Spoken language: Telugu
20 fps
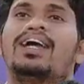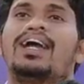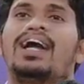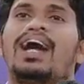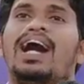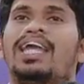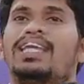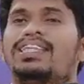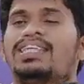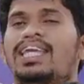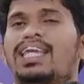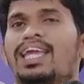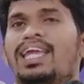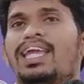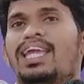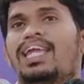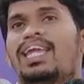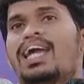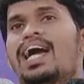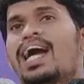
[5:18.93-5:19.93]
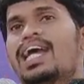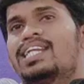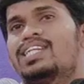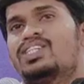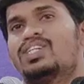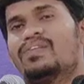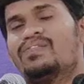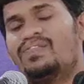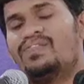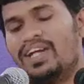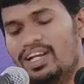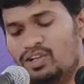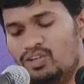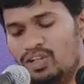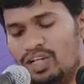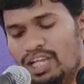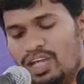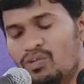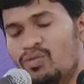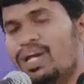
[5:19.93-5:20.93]
అయితే ఆయన చెప్పాడు
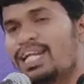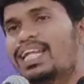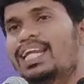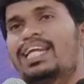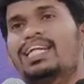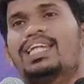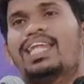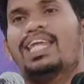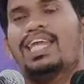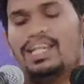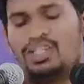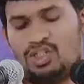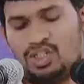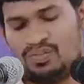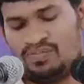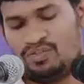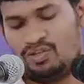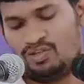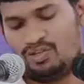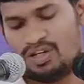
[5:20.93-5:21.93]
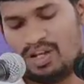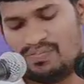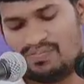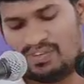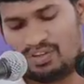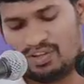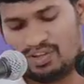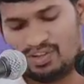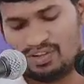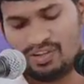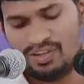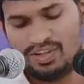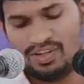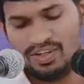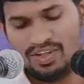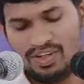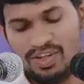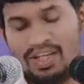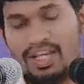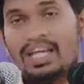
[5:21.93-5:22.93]
నీవన్నట్టే అని చెప్తూ ఉన్నప్పుడు
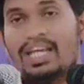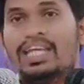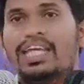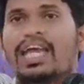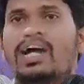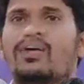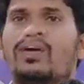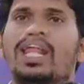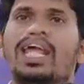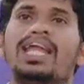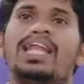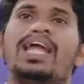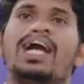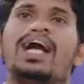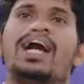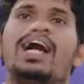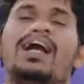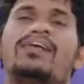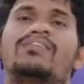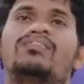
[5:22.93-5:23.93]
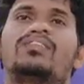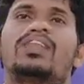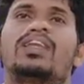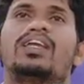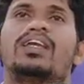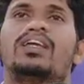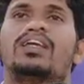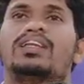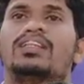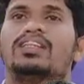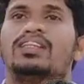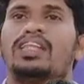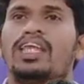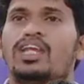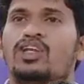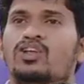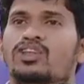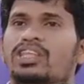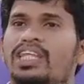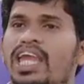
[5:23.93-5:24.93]
ఎవరైనా
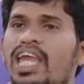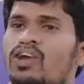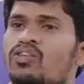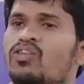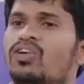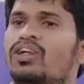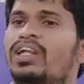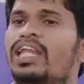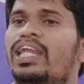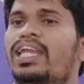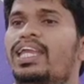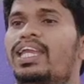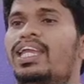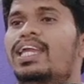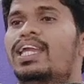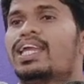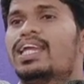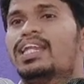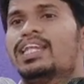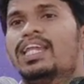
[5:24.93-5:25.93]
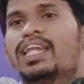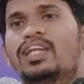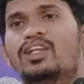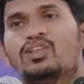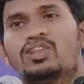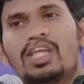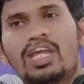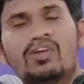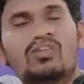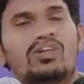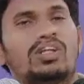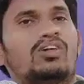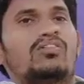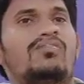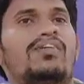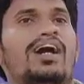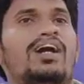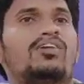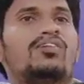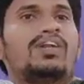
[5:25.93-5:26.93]
నేను దేవుణ్ణి నేను దేవుని
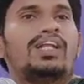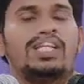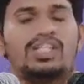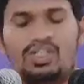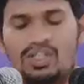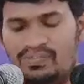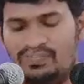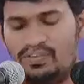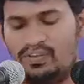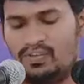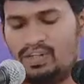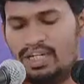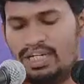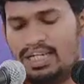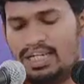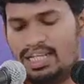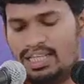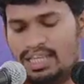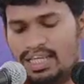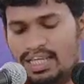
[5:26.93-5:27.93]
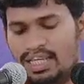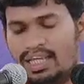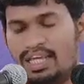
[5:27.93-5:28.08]
కుమారుని అని చెప్పుకున్నట్లయితే